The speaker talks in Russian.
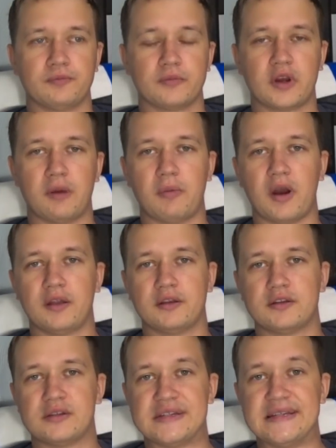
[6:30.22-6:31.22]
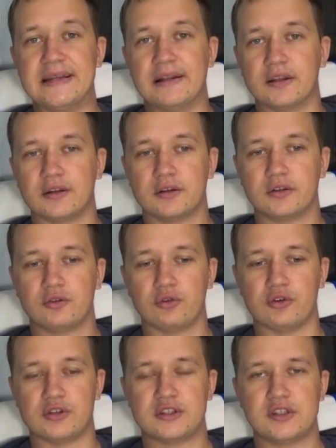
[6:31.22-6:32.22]
команд сильных.
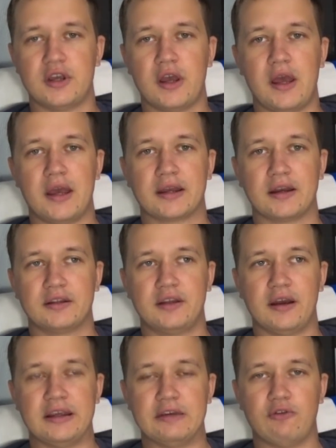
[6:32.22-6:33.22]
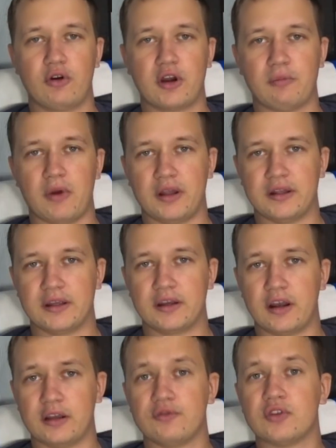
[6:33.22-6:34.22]
То есть, когда его команда
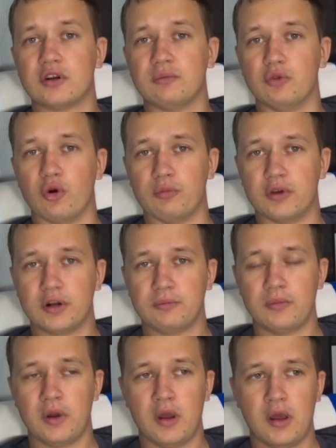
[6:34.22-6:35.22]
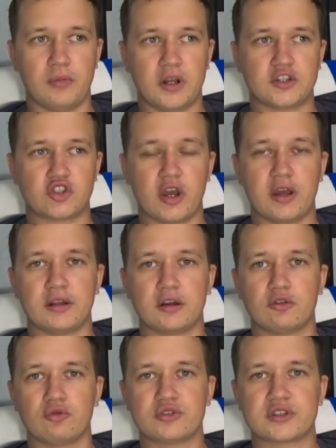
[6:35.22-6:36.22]
играет вторым номером, большая
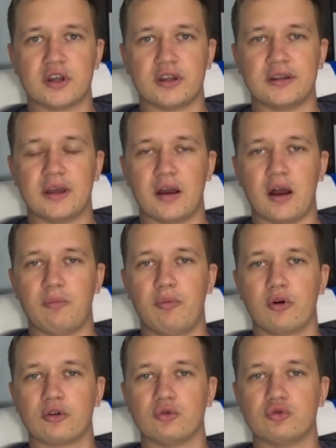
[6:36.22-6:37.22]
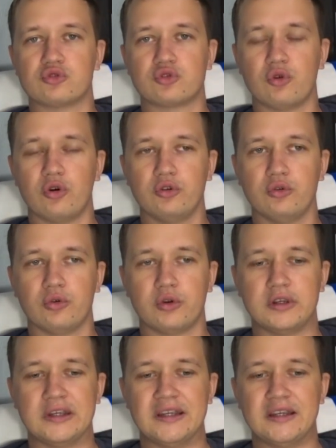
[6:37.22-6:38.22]
нагрузка на опорную зону,
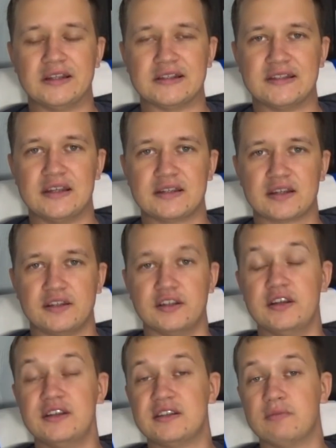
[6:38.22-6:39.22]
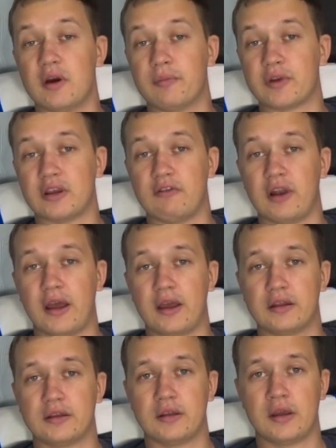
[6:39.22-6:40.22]
и здесь Кадири себя
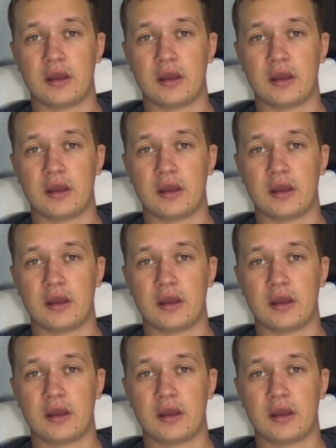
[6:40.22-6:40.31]
проявляет